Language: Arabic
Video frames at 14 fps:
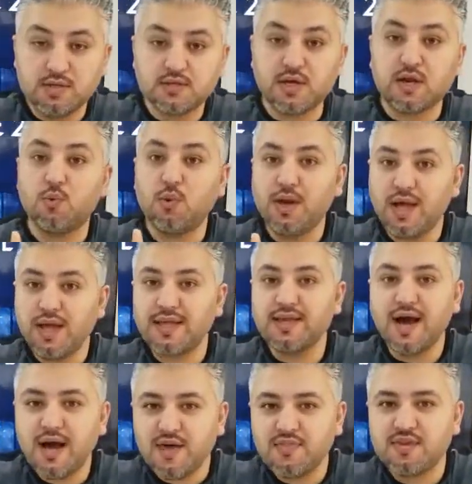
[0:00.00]
صار ولكن
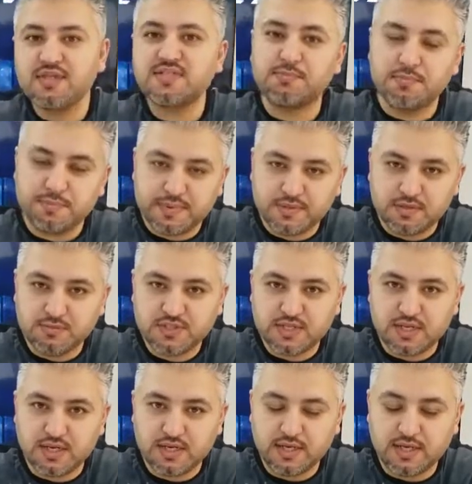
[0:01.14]
هذا اللي سببت
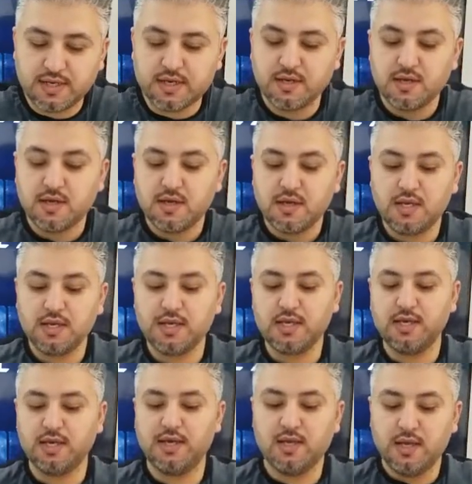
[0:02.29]
المشكله الجايه اللي
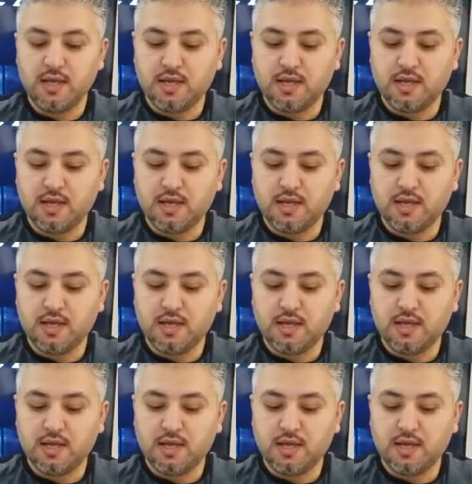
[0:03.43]
هي